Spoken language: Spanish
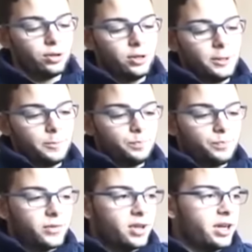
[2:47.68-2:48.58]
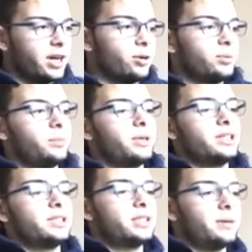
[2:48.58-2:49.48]
Los agricultores que llevan varios
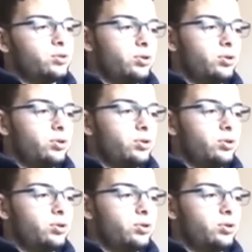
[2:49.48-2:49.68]
meses